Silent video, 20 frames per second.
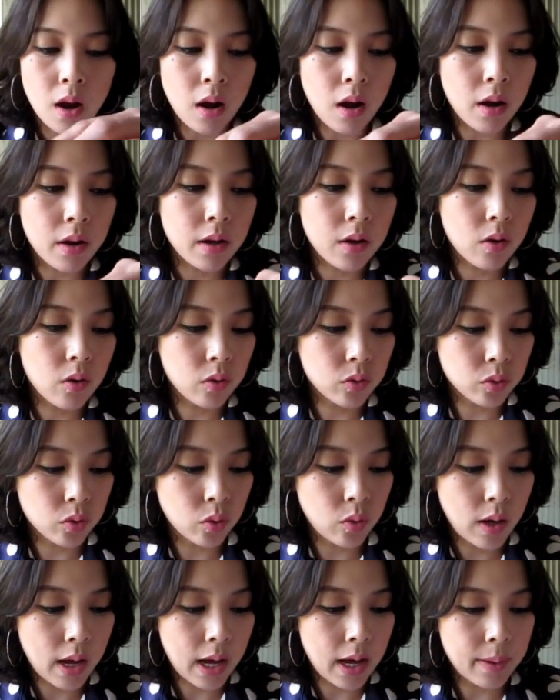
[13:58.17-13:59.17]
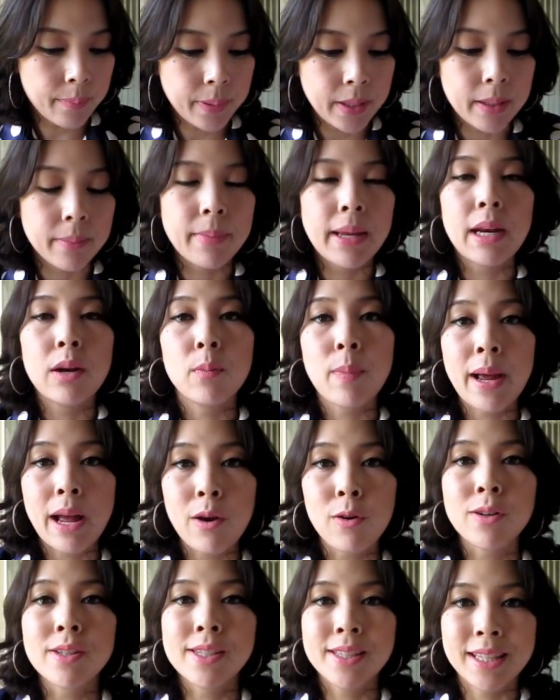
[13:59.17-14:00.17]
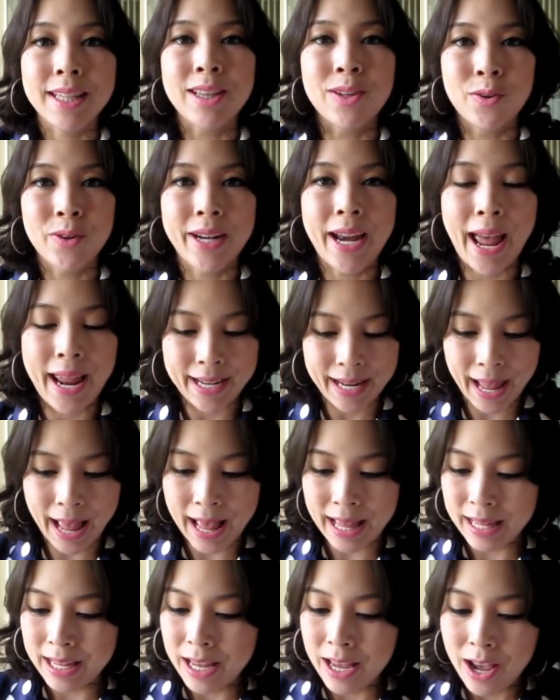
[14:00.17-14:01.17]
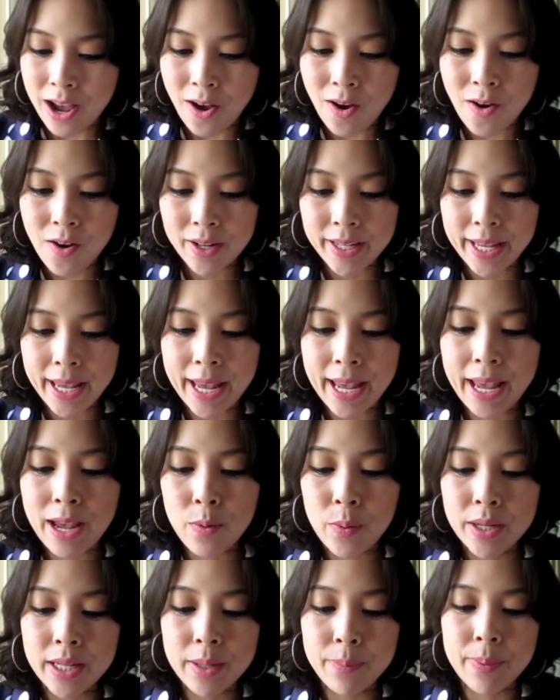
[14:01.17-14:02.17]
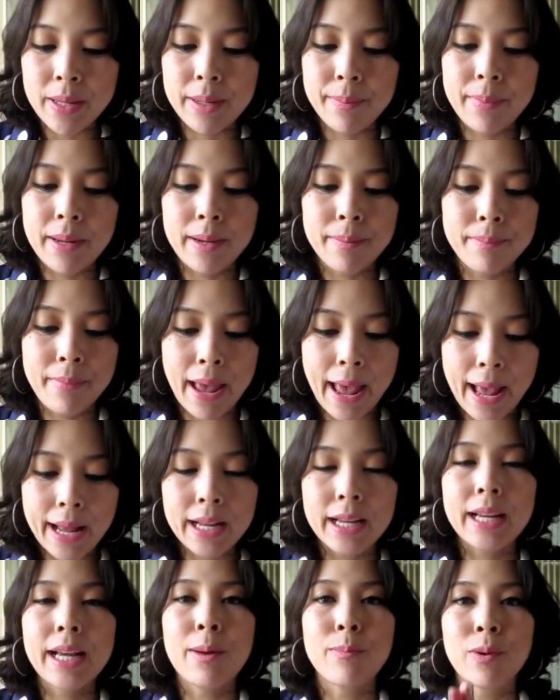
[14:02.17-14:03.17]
ค่อยลงตัวพิกเมนต์ลงไปเขาก็จะติดทนนานค่ะโอเควันนี้พิกเมนต์ แม็ค กับ